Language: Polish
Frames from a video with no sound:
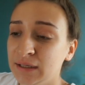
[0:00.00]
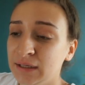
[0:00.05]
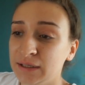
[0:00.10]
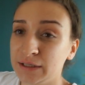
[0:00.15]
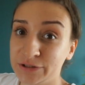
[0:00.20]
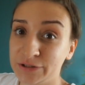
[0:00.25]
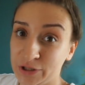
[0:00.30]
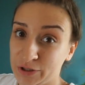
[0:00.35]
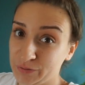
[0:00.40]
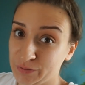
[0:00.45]

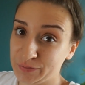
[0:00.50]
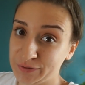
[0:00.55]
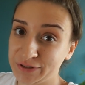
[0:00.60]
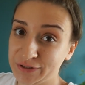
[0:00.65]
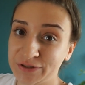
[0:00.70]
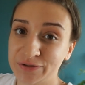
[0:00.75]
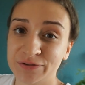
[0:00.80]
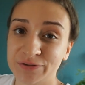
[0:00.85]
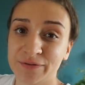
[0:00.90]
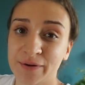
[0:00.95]
I co,
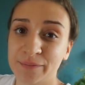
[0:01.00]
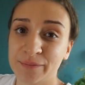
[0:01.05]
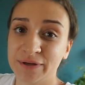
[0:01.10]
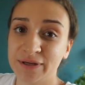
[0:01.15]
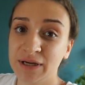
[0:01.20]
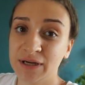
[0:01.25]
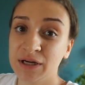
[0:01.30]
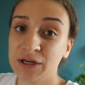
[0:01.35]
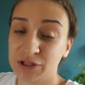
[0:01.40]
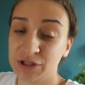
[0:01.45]
będę się z
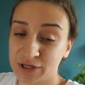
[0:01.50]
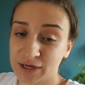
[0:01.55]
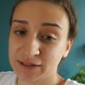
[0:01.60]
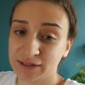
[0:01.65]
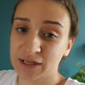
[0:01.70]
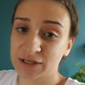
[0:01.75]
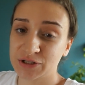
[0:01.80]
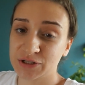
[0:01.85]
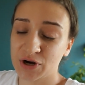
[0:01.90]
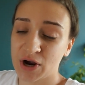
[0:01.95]
wami
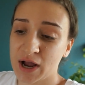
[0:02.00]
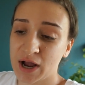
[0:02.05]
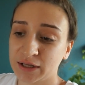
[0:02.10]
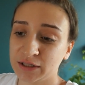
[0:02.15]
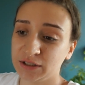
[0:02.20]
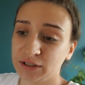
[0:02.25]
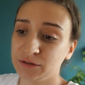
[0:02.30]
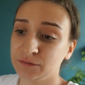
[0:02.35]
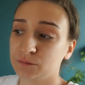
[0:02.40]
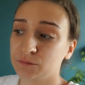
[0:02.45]
żegnać
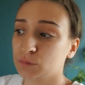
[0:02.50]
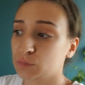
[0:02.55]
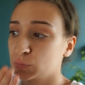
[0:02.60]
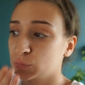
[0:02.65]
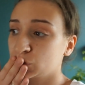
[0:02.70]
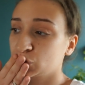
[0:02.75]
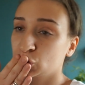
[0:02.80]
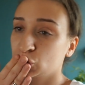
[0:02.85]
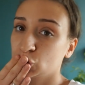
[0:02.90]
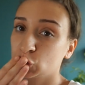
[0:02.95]
kochani.
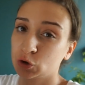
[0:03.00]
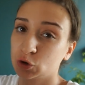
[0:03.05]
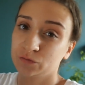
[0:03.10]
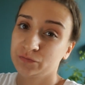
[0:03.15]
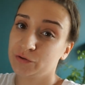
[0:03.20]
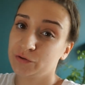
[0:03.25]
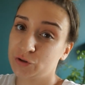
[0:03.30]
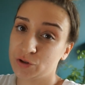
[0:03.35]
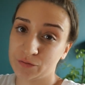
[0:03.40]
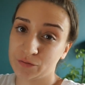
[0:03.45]

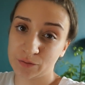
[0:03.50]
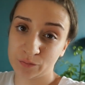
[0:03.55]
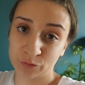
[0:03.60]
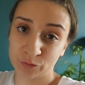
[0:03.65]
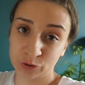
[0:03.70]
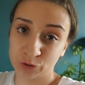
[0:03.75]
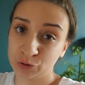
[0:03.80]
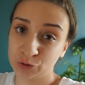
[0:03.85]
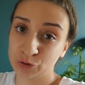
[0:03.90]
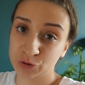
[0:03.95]

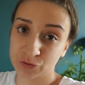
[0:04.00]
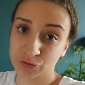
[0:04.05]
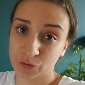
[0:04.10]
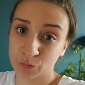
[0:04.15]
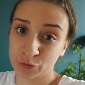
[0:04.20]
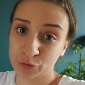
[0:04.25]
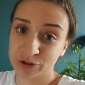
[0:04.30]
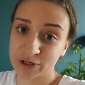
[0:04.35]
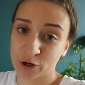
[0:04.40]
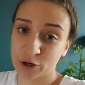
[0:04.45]
Wysyłam mnóstwo
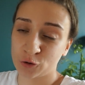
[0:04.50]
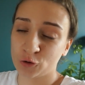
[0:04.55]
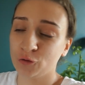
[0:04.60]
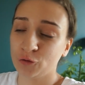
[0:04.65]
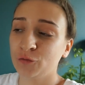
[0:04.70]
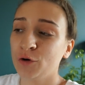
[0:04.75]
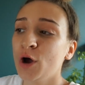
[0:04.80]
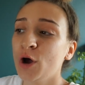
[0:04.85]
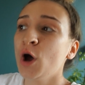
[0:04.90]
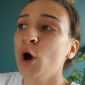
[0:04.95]

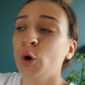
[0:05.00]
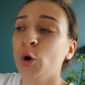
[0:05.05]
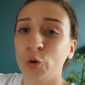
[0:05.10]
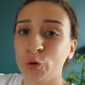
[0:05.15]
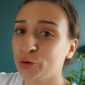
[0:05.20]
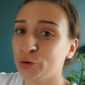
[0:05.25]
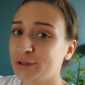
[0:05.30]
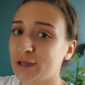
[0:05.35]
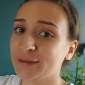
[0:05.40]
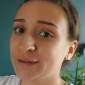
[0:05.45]
buziaków.
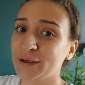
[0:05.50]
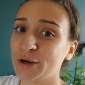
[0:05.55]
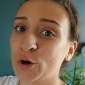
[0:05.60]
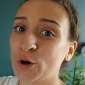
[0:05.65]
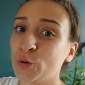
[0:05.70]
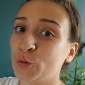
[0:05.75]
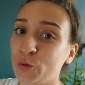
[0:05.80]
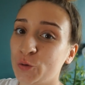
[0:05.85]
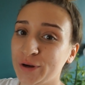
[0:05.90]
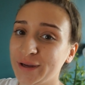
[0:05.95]

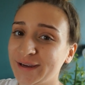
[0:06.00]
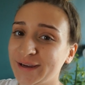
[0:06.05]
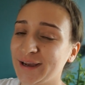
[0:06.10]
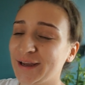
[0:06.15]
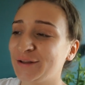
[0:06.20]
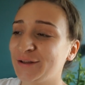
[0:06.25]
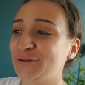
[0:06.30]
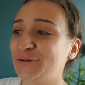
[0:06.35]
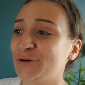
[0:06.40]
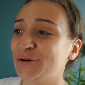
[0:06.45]
Udanego
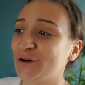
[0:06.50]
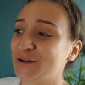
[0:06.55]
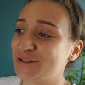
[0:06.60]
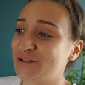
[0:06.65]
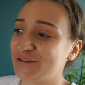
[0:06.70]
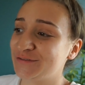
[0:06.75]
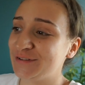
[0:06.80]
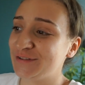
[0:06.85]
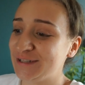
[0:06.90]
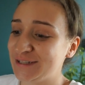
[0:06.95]
weekendu
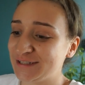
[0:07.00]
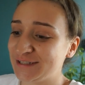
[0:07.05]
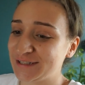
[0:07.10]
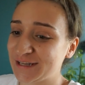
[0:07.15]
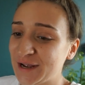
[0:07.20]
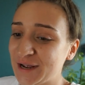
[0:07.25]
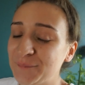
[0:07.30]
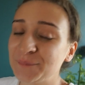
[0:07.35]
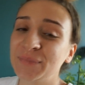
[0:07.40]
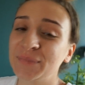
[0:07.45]

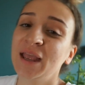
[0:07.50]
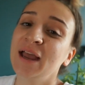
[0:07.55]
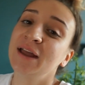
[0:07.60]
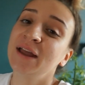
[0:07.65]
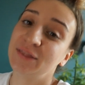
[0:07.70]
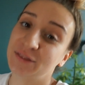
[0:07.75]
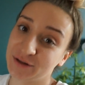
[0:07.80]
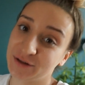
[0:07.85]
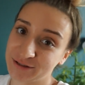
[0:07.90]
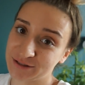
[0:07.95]
oczywiście.
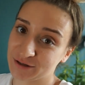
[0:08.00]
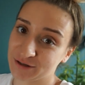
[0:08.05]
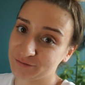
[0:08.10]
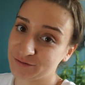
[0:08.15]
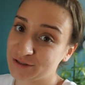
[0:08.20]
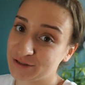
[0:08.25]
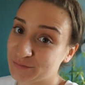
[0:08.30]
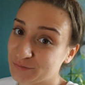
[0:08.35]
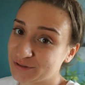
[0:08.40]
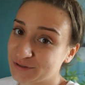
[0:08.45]
No i co,
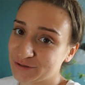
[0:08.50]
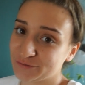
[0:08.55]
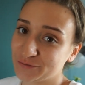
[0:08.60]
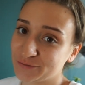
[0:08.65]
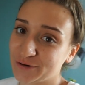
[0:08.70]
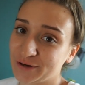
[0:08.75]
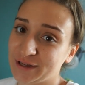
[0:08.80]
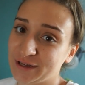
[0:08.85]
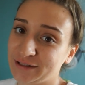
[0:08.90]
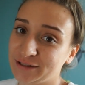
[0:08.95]
widzimy się
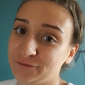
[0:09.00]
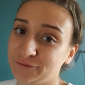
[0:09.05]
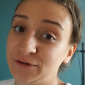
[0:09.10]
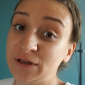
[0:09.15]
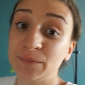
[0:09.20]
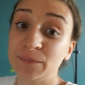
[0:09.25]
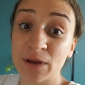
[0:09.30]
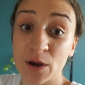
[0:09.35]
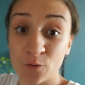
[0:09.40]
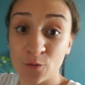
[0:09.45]
w kolejnym
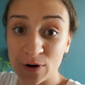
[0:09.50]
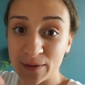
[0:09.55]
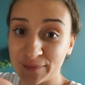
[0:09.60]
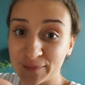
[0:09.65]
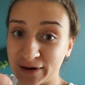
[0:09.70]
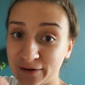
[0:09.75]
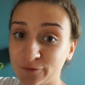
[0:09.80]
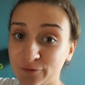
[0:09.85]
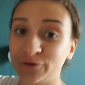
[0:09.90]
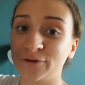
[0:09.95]
filmie.
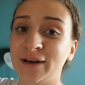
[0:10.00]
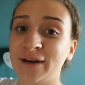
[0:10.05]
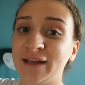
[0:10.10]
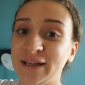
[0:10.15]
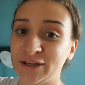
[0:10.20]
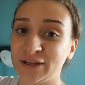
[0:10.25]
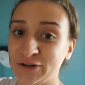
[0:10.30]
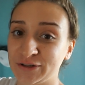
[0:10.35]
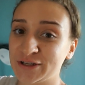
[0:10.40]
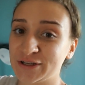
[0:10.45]
Łapka w górę
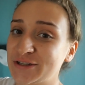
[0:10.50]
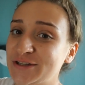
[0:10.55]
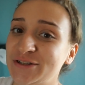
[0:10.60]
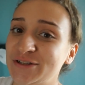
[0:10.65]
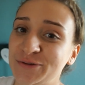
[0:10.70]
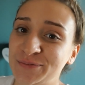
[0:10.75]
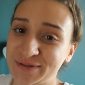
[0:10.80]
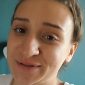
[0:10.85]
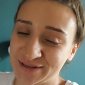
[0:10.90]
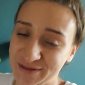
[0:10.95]
i koniecznie
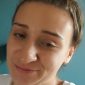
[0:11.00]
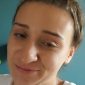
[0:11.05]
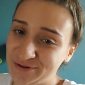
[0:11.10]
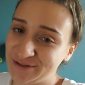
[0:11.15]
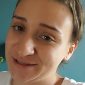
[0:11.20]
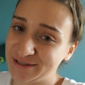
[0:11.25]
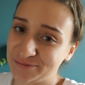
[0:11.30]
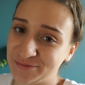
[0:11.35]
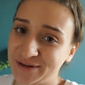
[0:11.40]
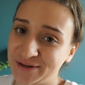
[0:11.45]

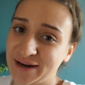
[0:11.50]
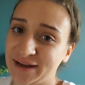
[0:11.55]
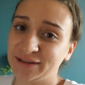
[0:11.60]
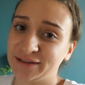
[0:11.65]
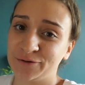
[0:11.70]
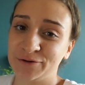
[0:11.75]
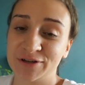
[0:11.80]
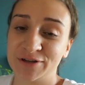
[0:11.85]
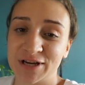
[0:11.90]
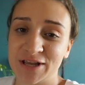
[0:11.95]
subskrybujcie mój
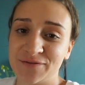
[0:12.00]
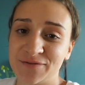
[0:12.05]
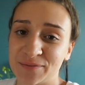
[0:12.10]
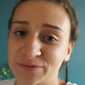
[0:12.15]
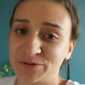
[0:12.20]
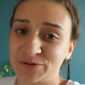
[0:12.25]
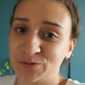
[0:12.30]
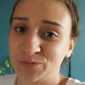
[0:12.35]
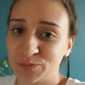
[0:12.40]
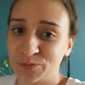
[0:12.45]
kanał, jeżeli
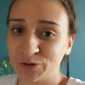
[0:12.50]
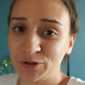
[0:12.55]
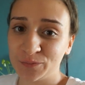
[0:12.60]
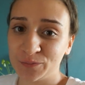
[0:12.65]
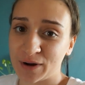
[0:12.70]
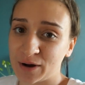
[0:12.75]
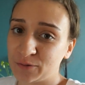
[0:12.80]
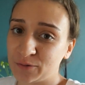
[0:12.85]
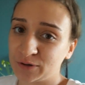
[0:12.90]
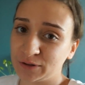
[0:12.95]
wam się
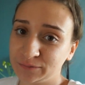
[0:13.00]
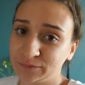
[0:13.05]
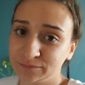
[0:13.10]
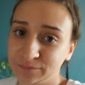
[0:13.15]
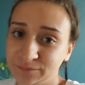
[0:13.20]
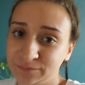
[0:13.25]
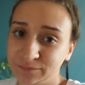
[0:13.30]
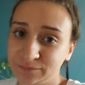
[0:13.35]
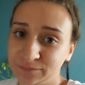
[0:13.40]
podobało.